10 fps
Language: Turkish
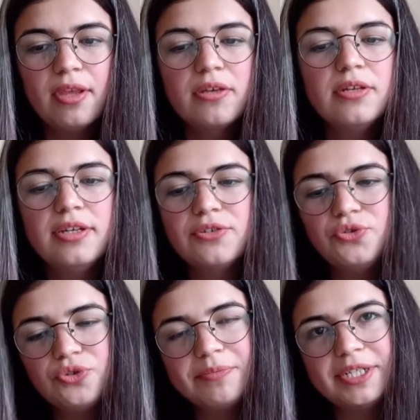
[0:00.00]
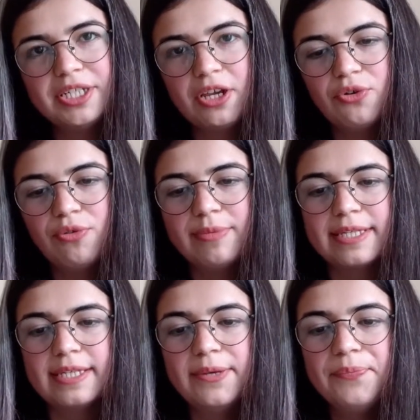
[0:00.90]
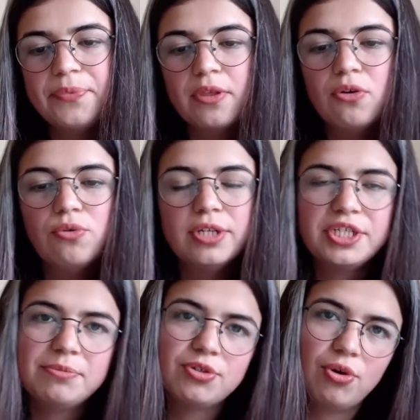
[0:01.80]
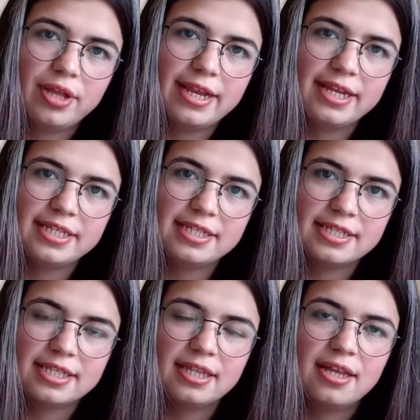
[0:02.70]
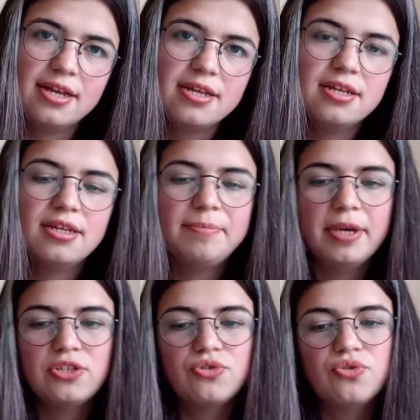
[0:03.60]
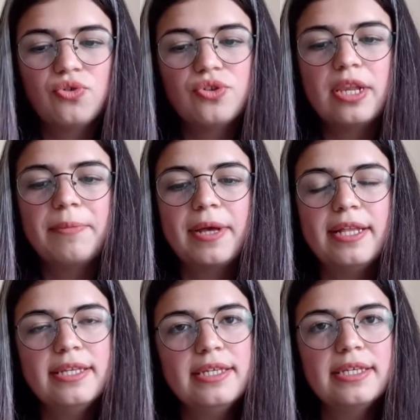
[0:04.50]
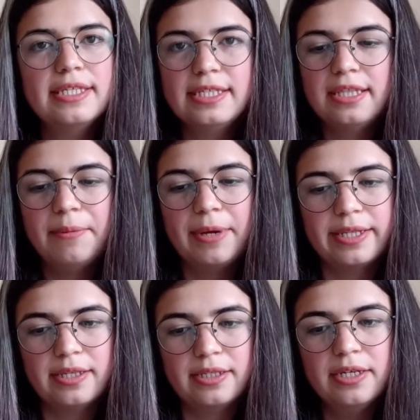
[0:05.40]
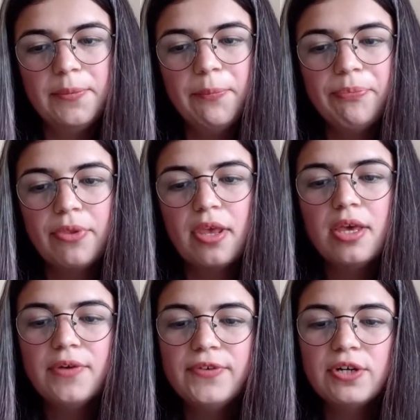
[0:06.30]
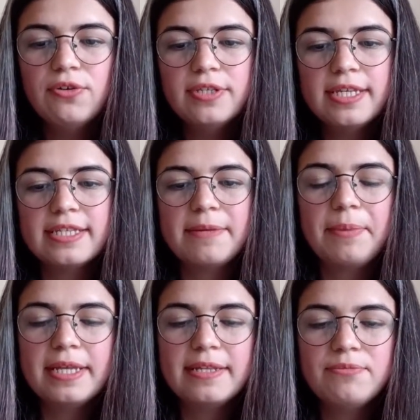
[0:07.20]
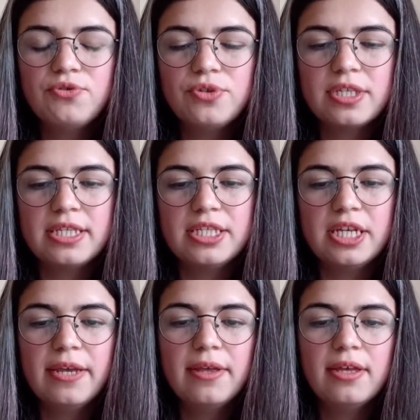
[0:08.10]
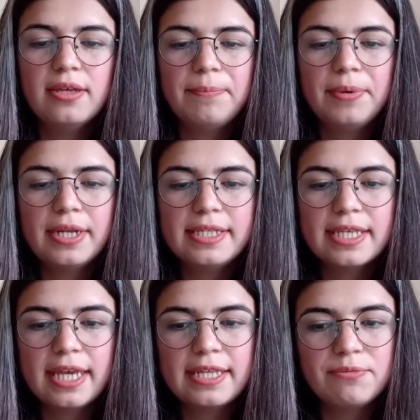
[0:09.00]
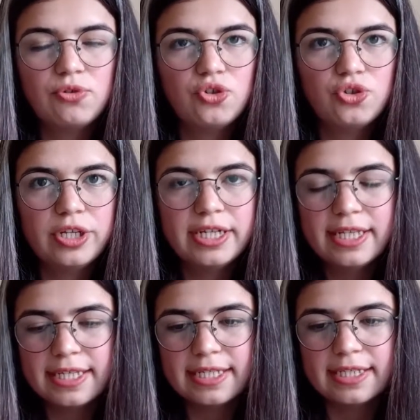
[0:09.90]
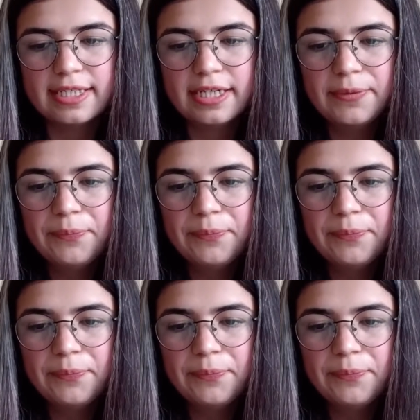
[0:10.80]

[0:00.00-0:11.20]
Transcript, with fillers: Ee, küçük bir şehir olması ulaşımı kolaylaştırsa da e, pek çok sosyal imkanı kısıtlamaktadır. Fakültenizde pandemi süresince e, pratik eğitim koşulları nasıldır?